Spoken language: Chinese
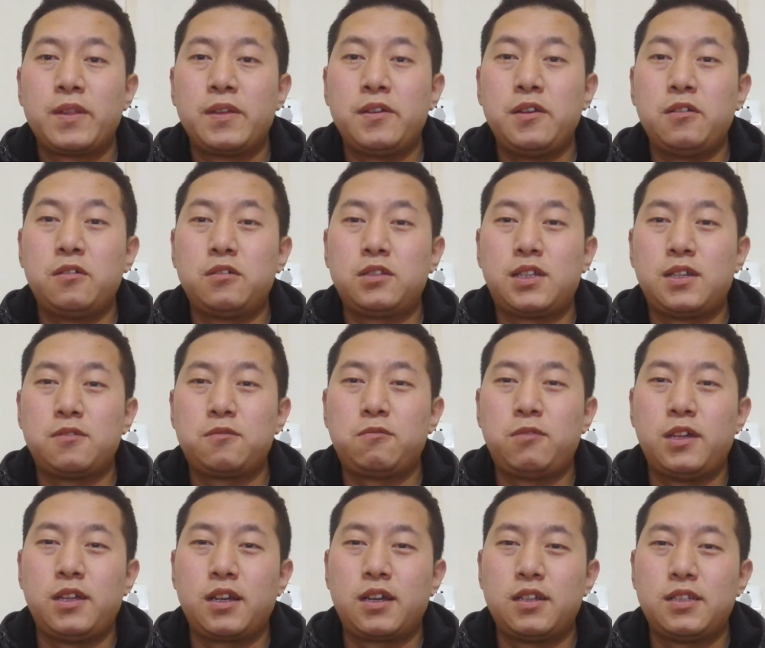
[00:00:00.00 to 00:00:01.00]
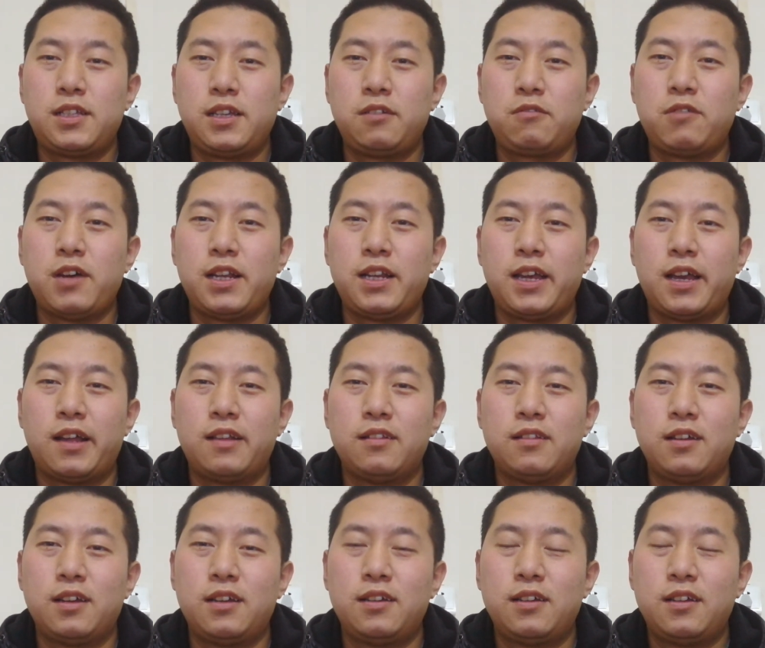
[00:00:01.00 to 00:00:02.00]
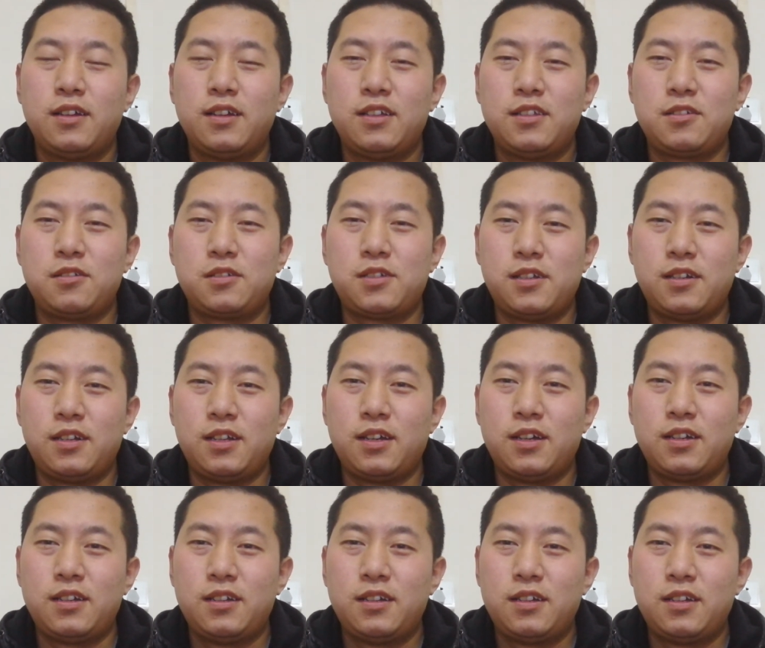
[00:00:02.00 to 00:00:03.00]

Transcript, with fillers: 又提出了一个新观点啊，就是呢。